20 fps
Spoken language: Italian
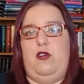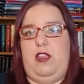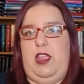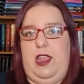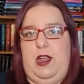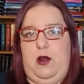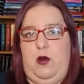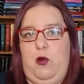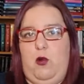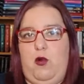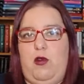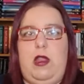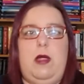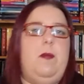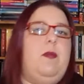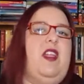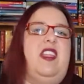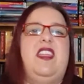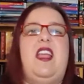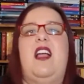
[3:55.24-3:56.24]
dei cloni,
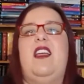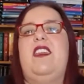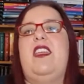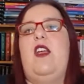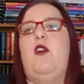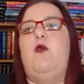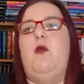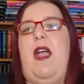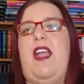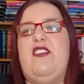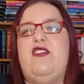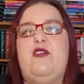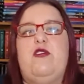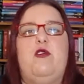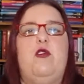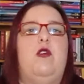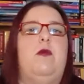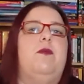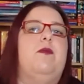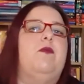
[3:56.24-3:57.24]
perché anche
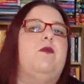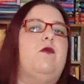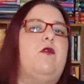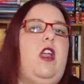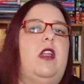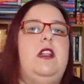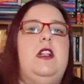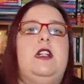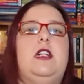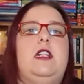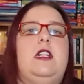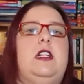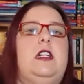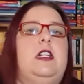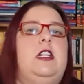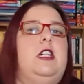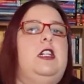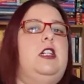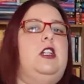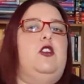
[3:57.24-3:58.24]
questo
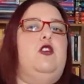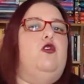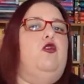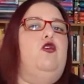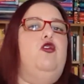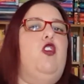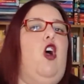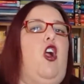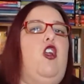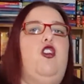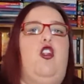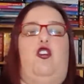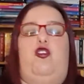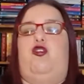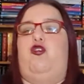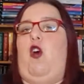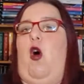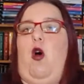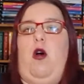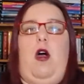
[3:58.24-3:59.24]
non lo
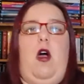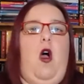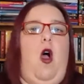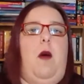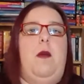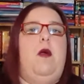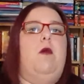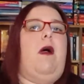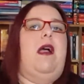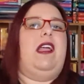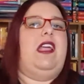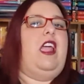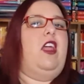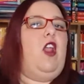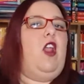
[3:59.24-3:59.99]
so, obi anche